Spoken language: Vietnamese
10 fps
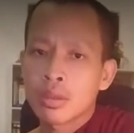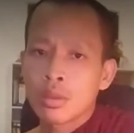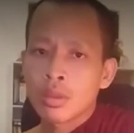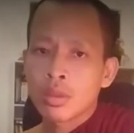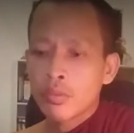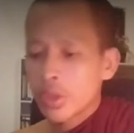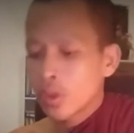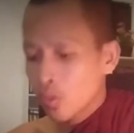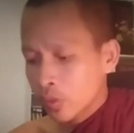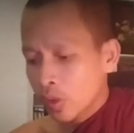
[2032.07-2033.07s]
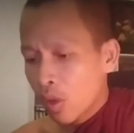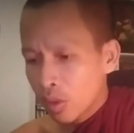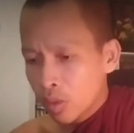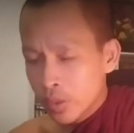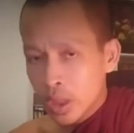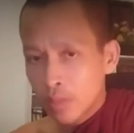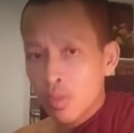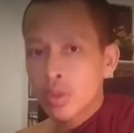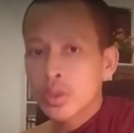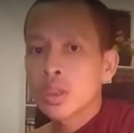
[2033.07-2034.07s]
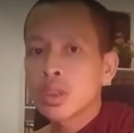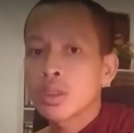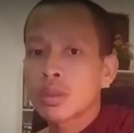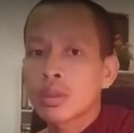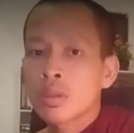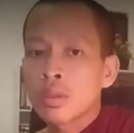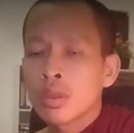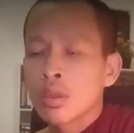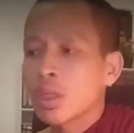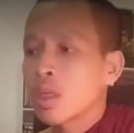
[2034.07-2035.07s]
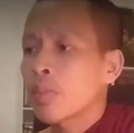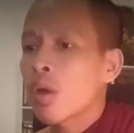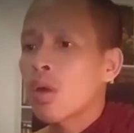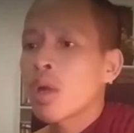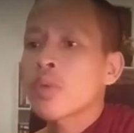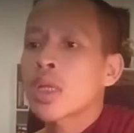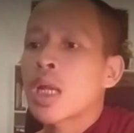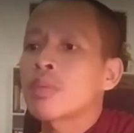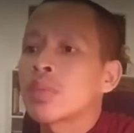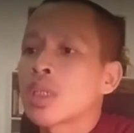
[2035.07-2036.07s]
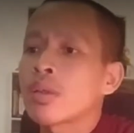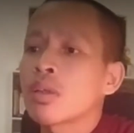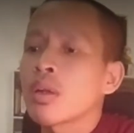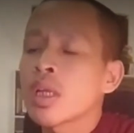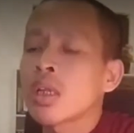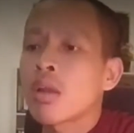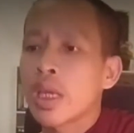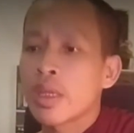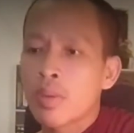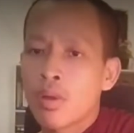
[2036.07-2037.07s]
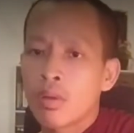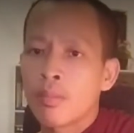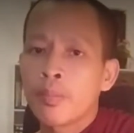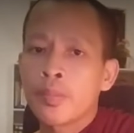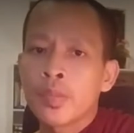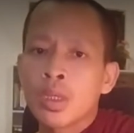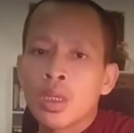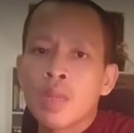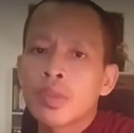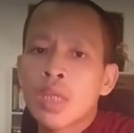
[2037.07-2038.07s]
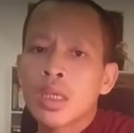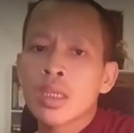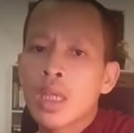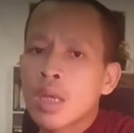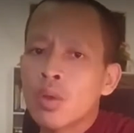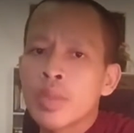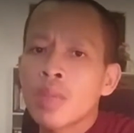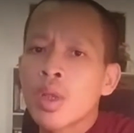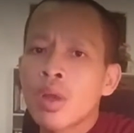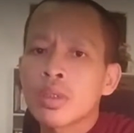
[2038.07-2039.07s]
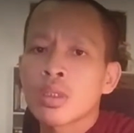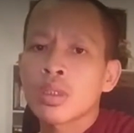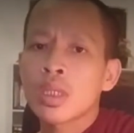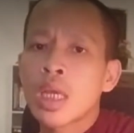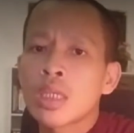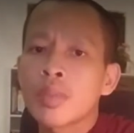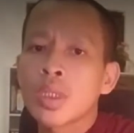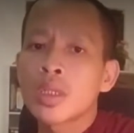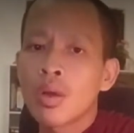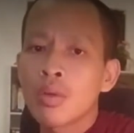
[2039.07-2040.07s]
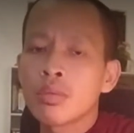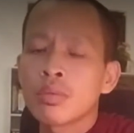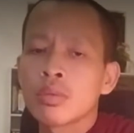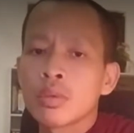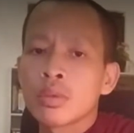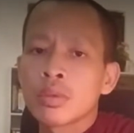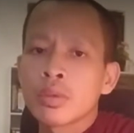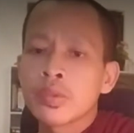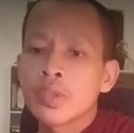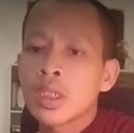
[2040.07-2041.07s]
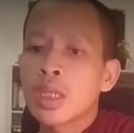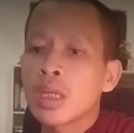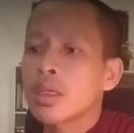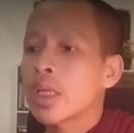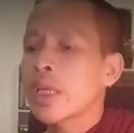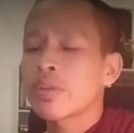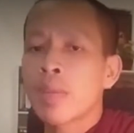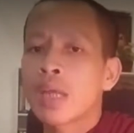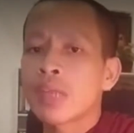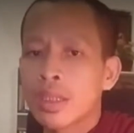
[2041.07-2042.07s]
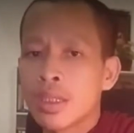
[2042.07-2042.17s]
vì chỉ của sò nòng chật bỏ dương nâng phó hay việc cao phải giao đó kia đó là anh phó làm sao này cao miền đông đông thì cao ta bị nóng si hay nặng đấy mà sạch thiệt